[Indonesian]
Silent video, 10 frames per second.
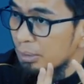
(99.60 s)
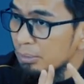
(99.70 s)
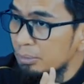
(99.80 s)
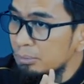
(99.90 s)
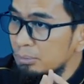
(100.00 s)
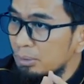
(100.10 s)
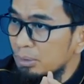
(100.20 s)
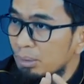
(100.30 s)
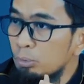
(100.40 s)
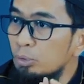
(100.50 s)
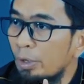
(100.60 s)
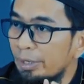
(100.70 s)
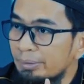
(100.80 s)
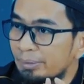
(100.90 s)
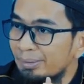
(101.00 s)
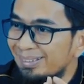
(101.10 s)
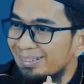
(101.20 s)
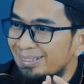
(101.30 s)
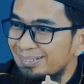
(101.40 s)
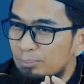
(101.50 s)
Satu, kebutuhan,
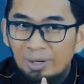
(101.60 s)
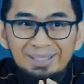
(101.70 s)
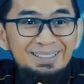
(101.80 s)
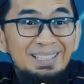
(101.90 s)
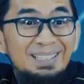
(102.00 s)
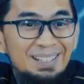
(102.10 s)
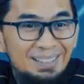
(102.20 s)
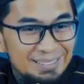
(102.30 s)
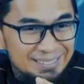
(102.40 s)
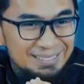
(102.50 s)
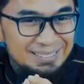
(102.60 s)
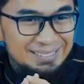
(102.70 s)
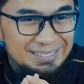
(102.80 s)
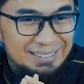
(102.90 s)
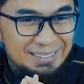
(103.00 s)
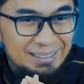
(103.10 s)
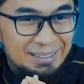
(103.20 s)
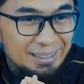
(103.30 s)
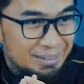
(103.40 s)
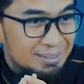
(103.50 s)
bukan keinginan.
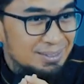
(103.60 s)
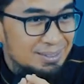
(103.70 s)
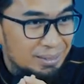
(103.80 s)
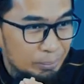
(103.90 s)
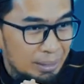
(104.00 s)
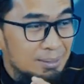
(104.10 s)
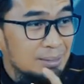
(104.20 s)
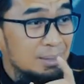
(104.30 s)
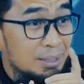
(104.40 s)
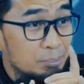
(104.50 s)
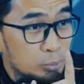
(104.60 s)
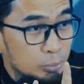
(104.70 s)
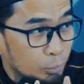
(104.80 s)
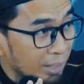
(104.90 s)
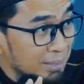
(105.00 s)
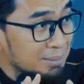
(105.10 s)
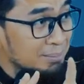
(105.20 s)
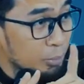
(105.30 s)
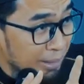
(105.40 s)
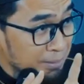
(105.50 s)
Ingat ya, saya ulang,
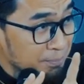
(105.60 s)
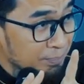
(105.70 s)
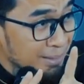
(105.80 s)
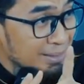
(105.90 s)
kebutuhan bukan